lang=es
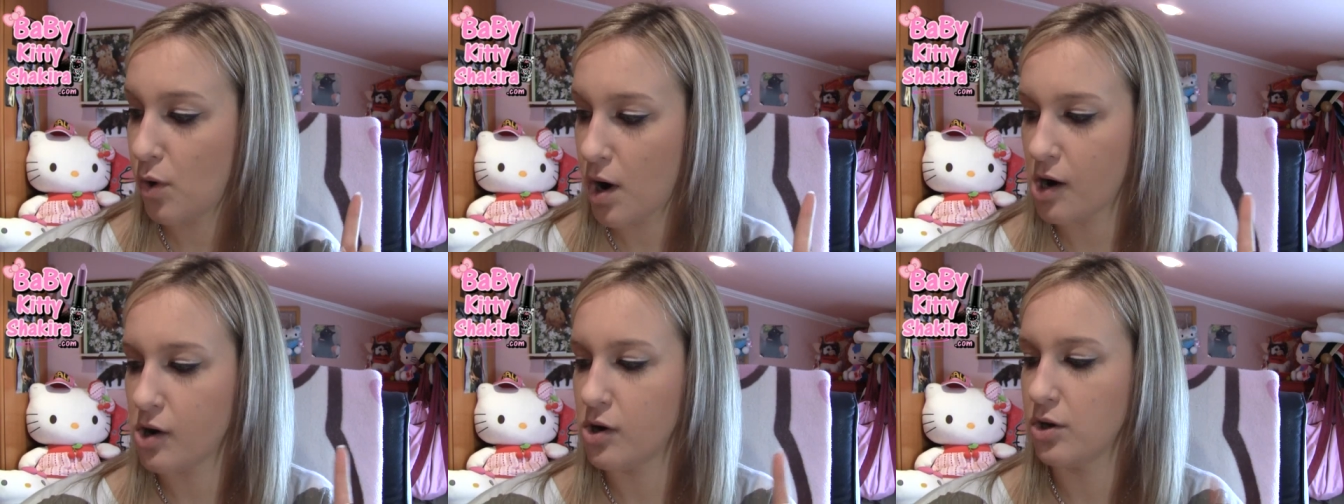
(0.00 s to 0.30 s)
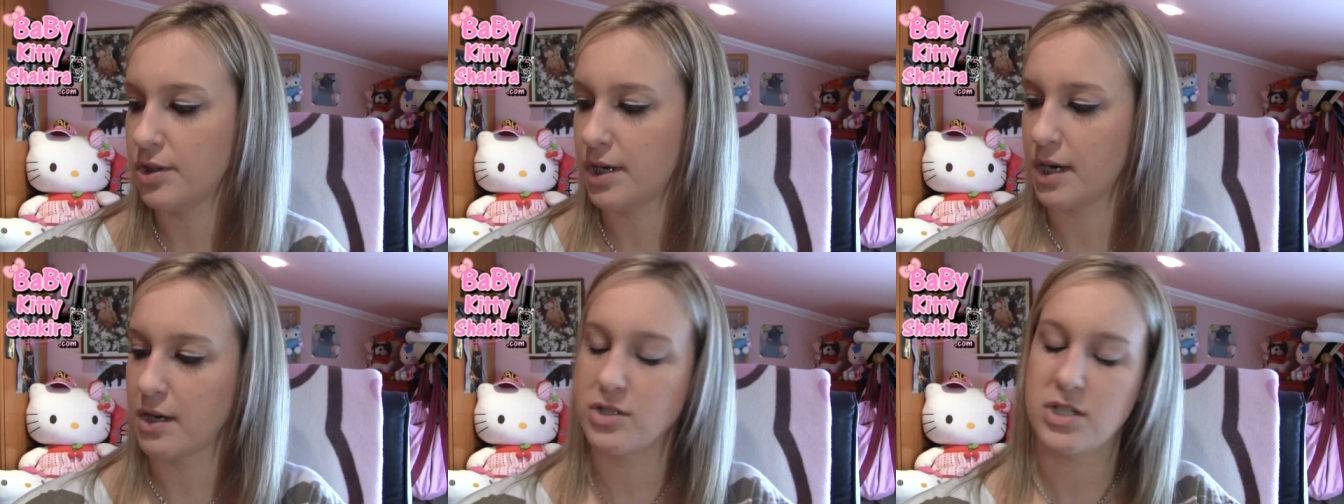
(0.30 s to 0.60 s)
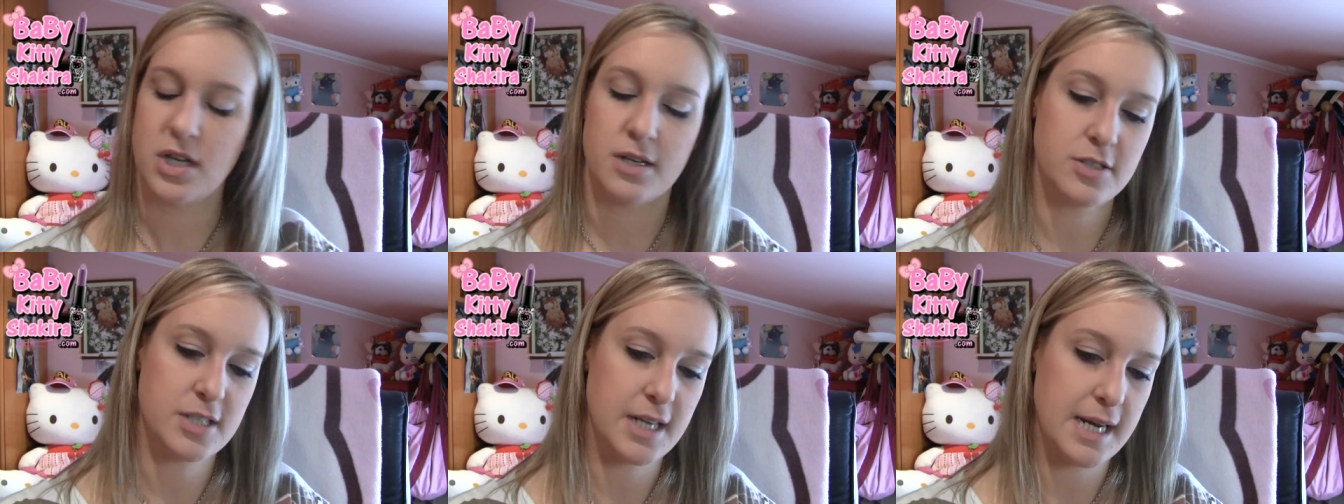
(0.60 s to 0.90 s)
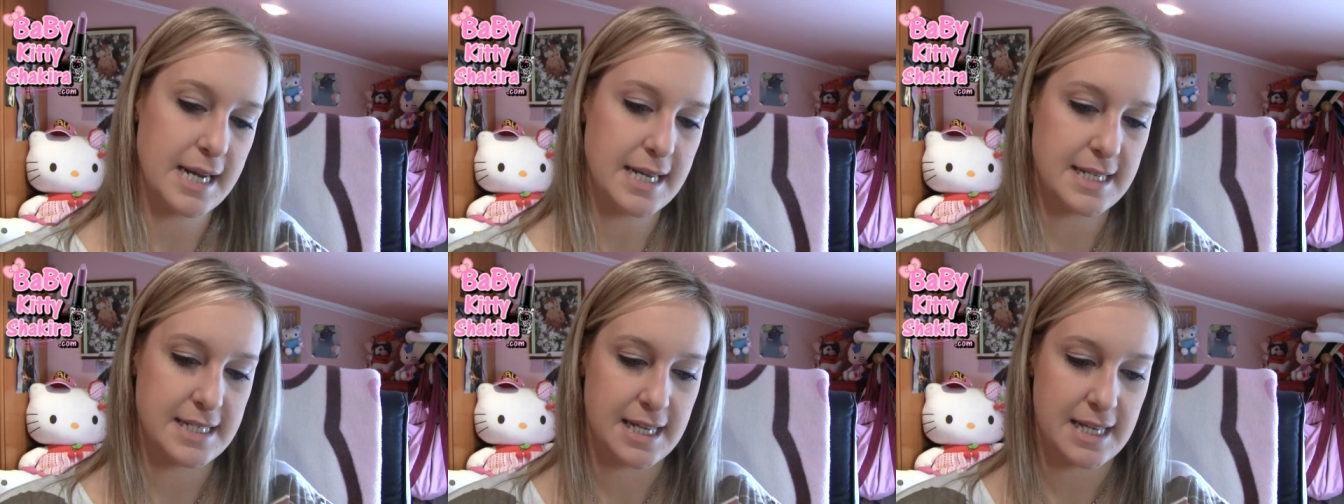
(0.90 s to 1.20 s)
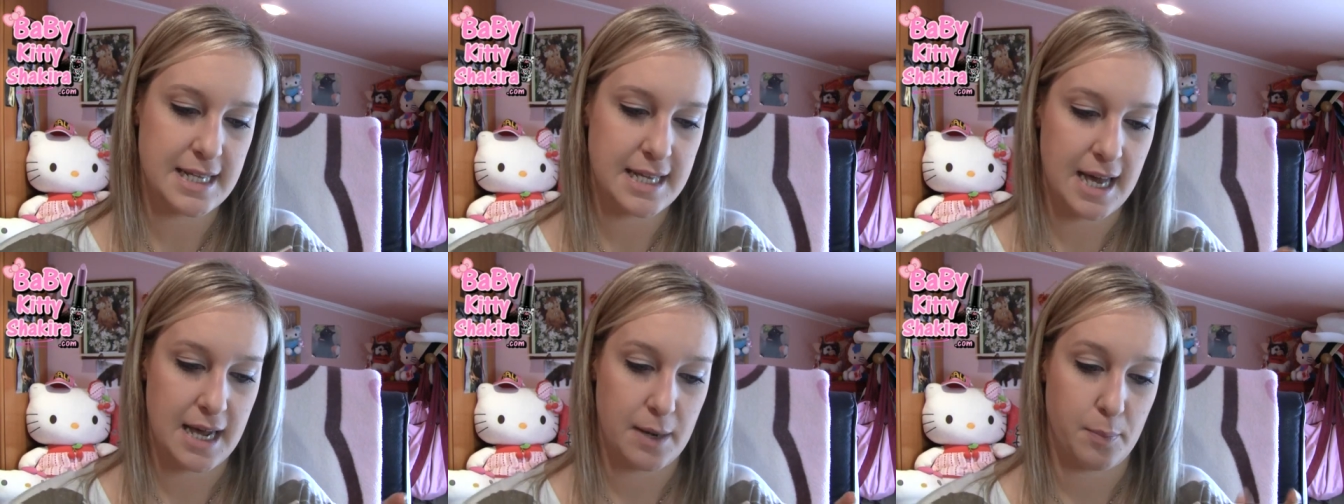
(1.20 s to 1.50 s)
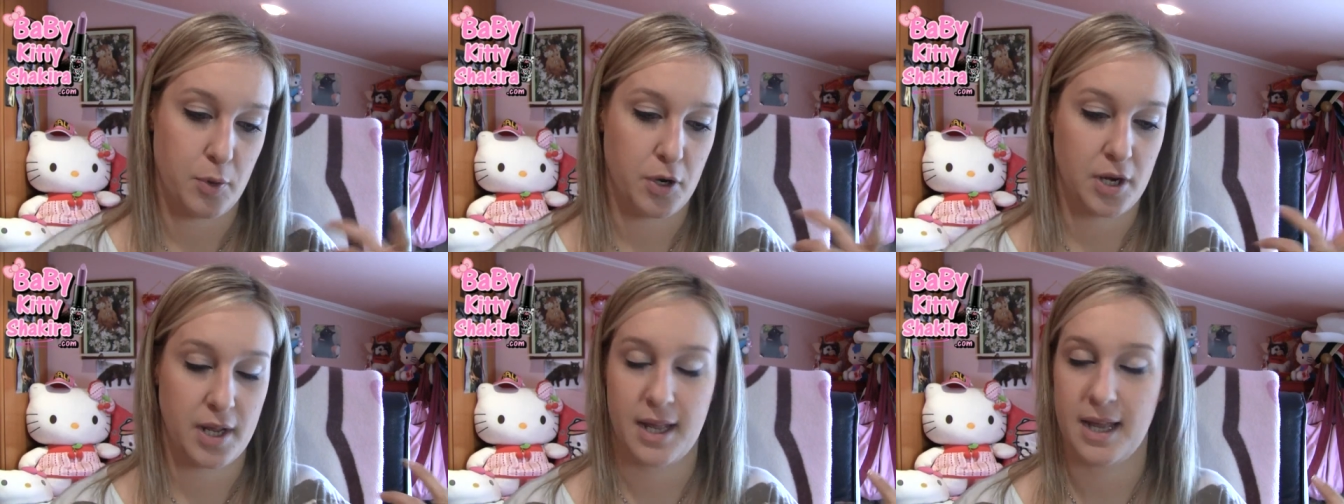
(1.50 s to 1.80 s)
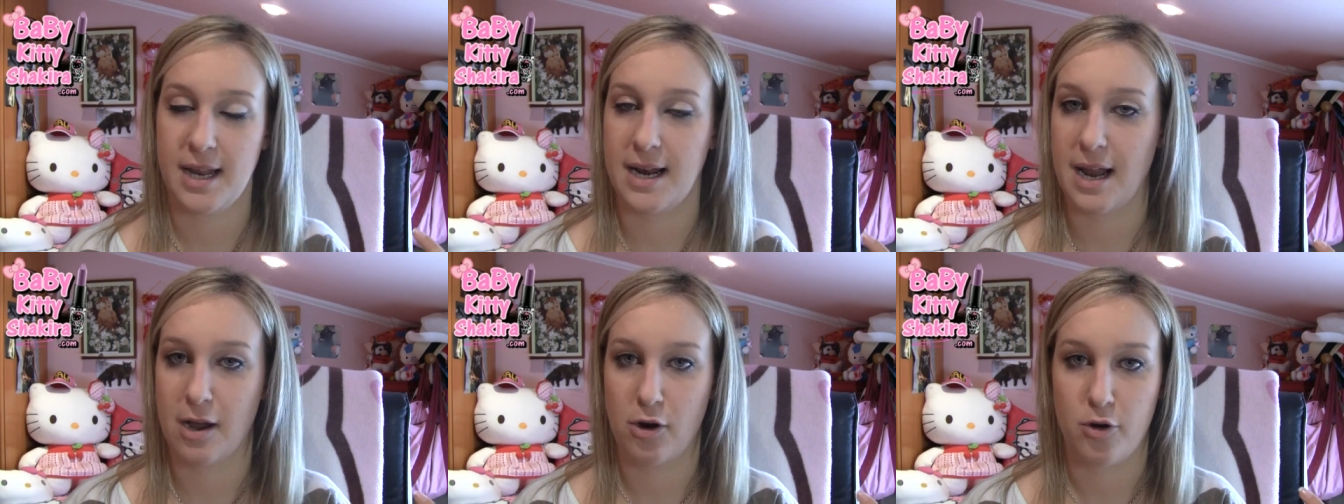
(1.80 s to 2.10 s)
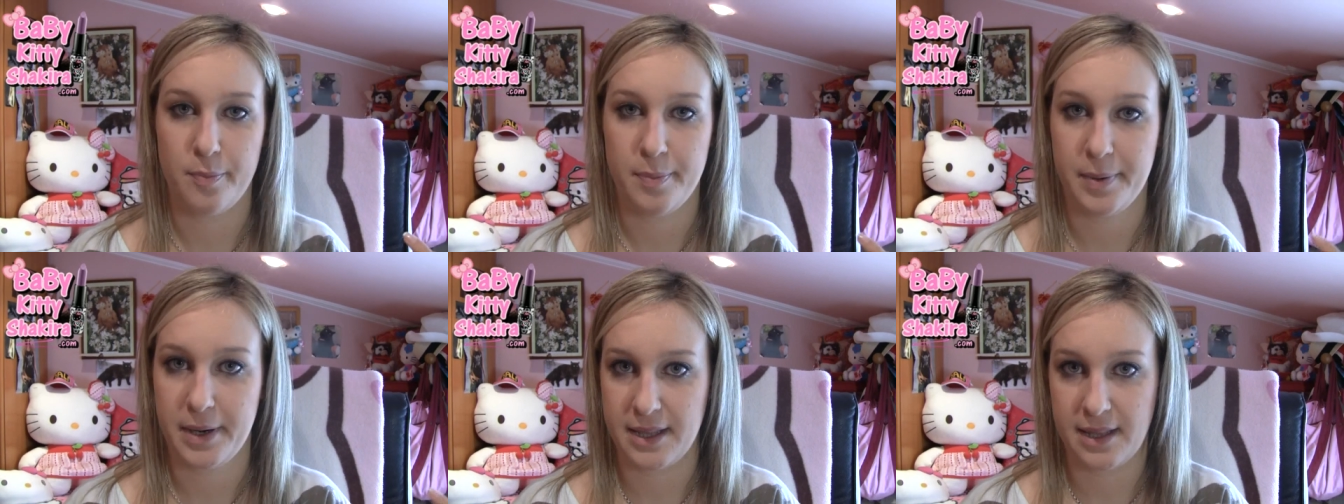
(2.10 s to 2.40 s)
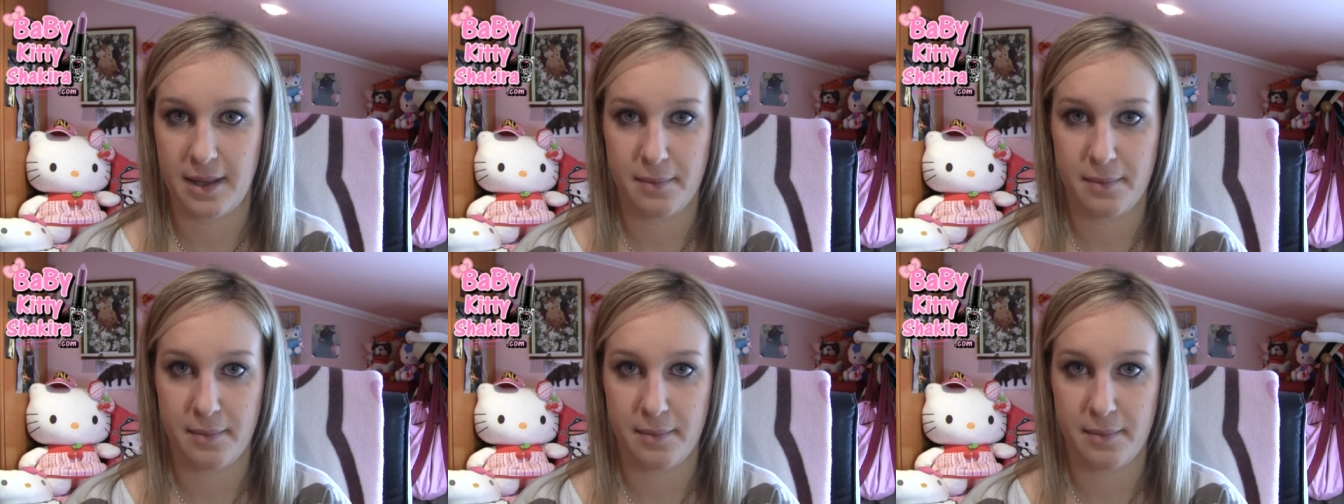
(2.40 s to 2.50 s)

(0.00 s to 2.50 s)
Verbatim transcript: Luego, otra cosa que os quería enseñar, porque la compré